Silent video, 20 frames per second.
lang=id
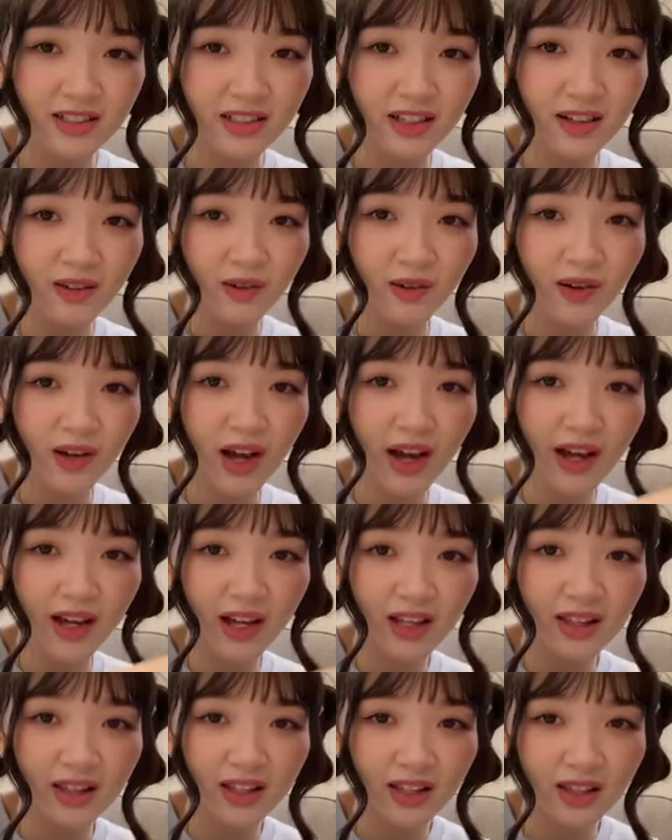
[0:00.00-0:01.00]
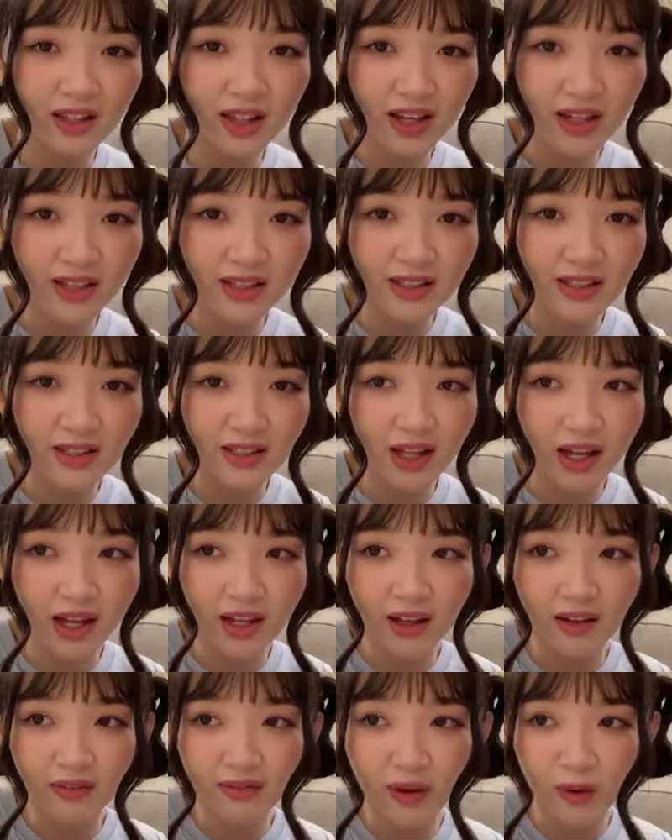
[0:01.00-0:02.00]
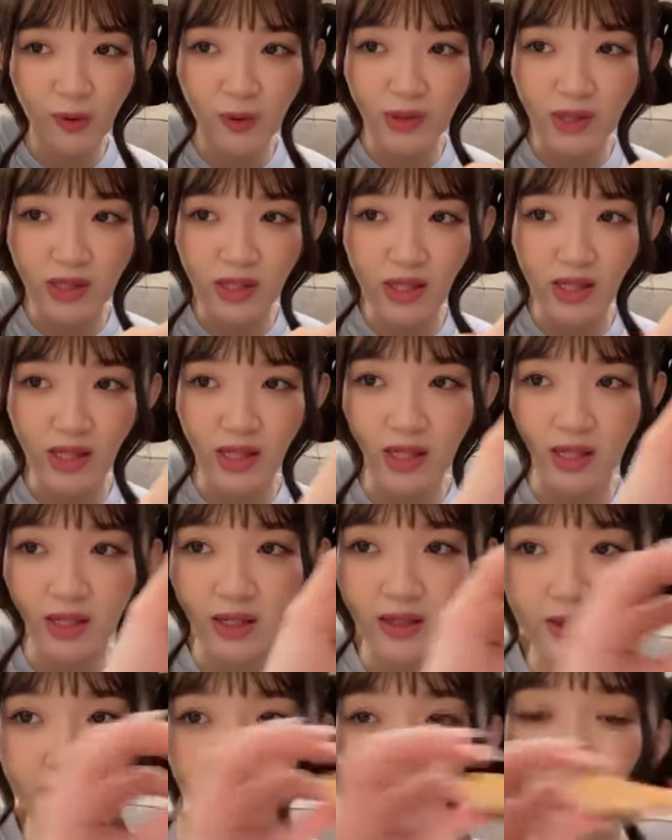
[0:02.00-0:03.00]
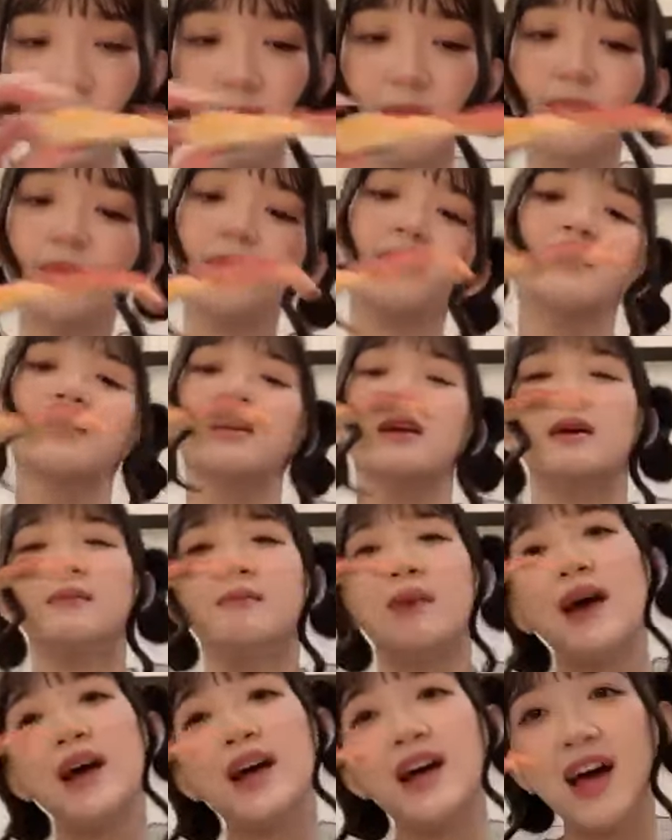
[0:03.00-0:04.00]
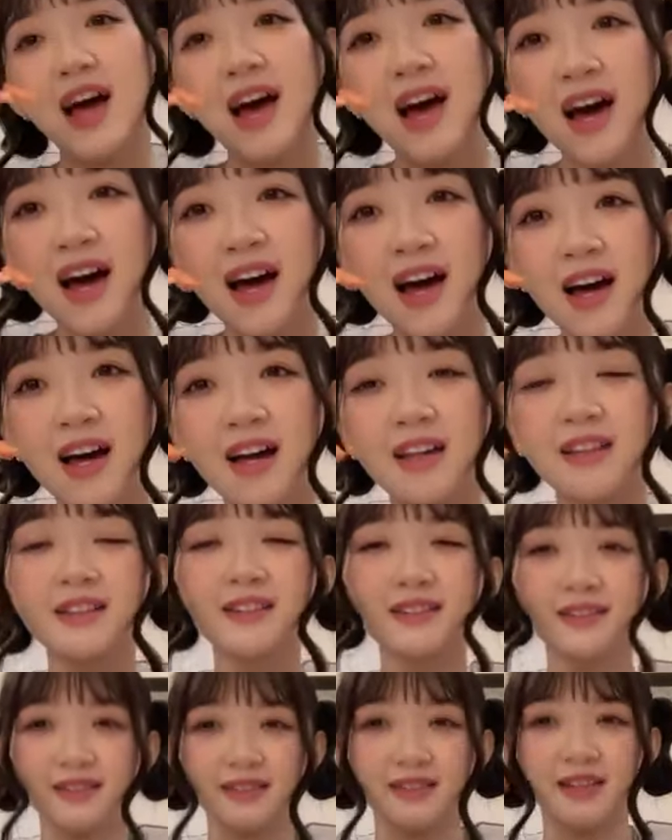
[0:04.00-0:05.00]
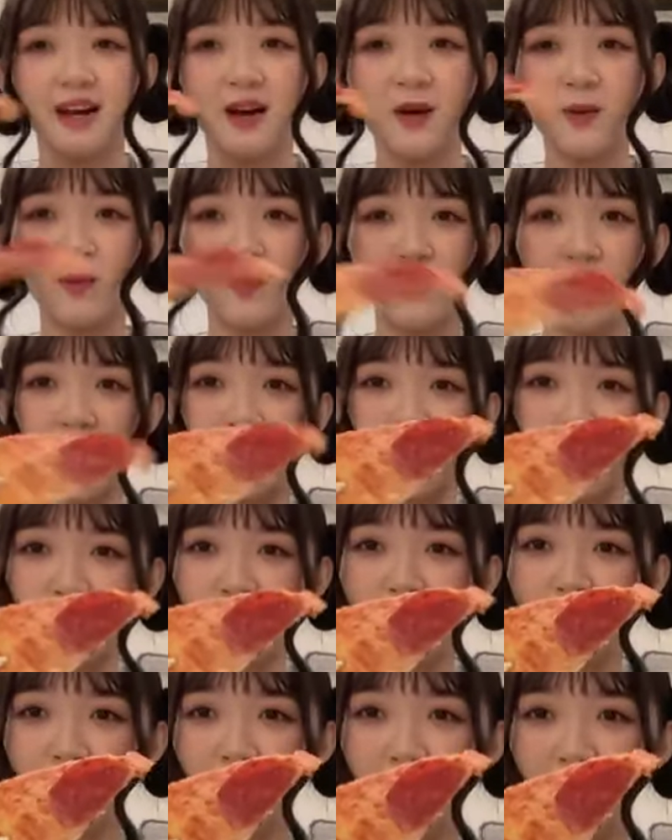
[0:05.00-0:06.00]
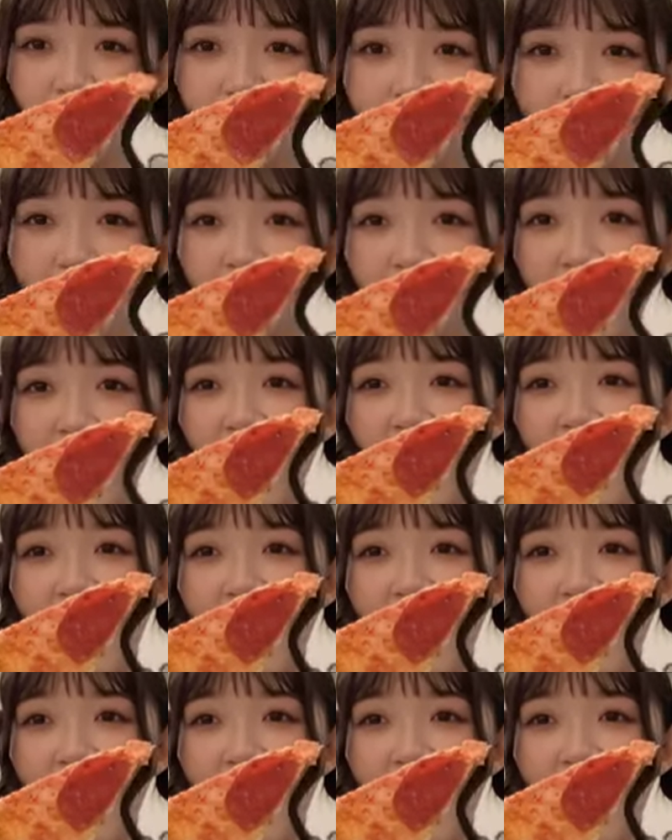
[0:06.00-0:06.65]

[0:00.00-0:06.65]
Riko, hai Kak Days, hai Kak Fauzi Makan Aku mau makan pizza